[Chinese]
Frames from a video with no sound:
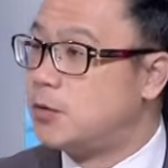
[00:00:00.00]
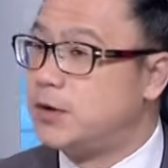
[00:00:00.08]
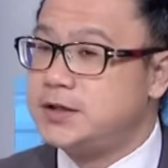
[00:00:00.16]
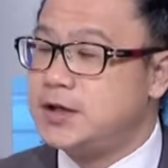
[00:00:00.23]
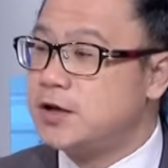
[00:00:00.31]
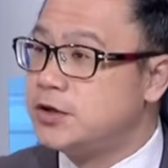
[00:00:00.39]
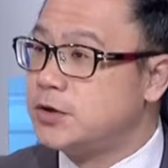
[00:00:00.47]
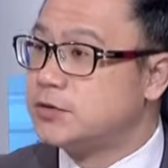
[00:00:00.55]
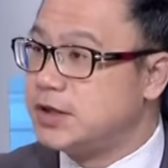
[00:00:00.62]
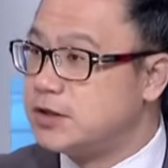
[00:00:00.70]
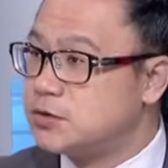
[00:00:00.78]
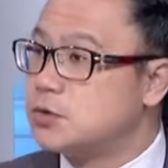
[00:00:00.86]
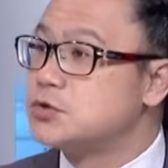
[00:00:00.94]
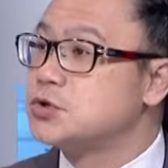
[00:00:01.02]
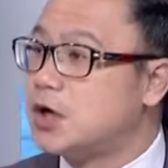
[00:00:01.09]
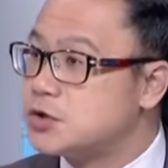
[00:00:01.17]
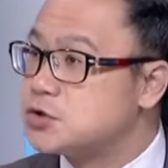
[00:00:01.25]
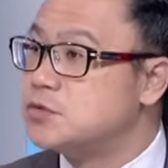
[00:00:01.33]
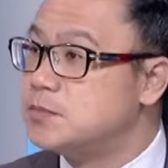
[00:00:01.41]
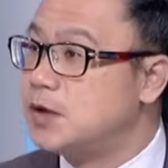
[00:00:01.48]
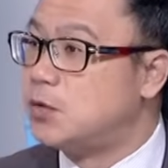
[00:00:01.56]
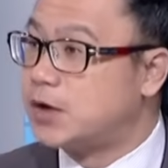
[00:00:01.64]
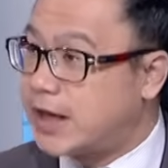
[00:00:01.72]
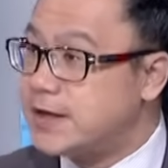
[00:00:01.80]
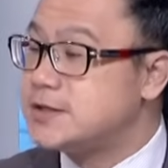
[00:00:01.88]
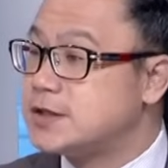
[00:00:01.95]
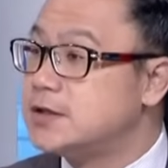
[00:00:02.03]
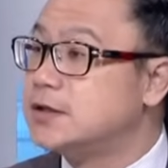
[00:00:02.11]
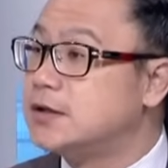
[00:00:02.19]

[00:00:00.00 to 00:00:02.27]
我一定要六点多就要出门，我开车